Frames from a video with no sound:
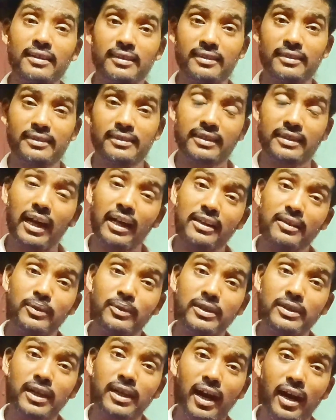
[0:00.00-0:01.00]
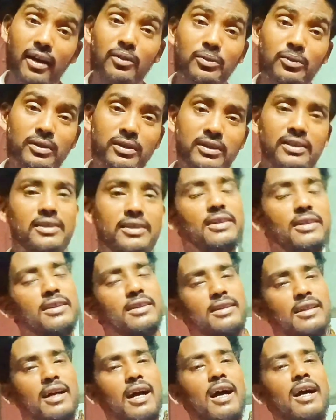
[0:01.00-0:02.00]
सात बजे आठ बजे
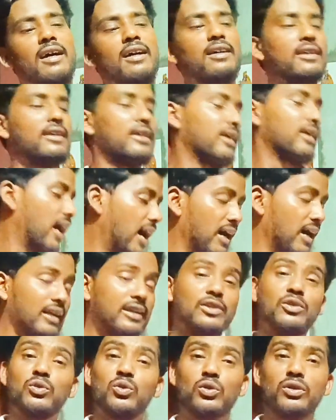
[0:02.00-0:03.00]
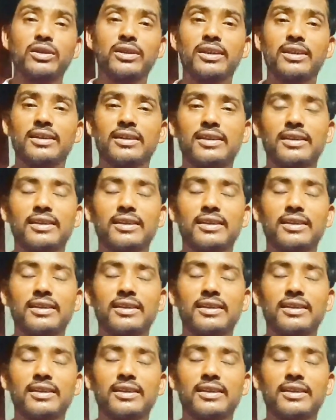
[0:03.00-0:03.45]
का है आगे सो गए थे